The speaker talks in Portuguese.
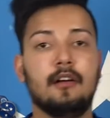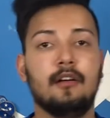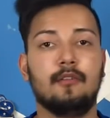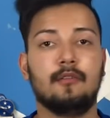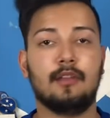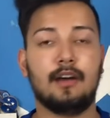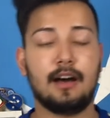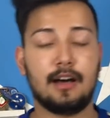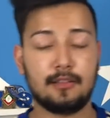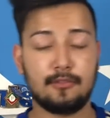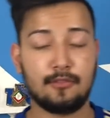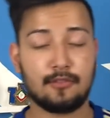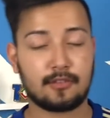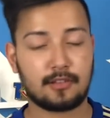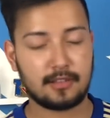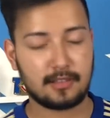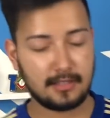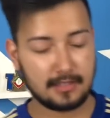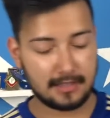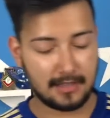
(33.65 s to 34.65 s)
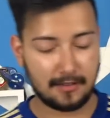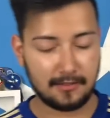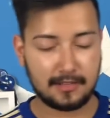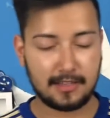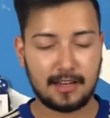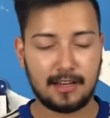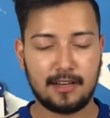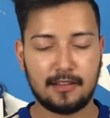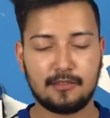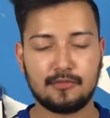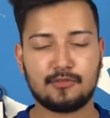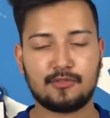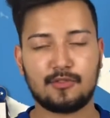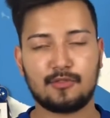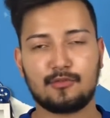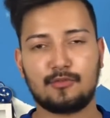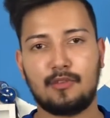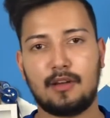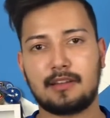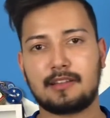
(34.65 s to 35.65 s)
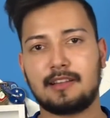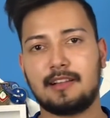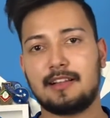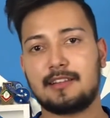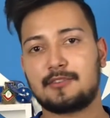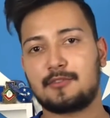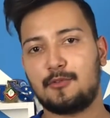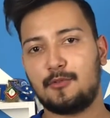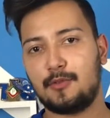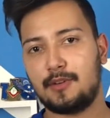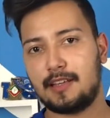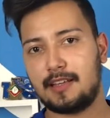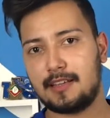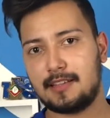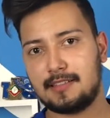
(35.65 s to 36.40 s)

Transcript: Narrador que estava narrando o jogo do Atlético e que,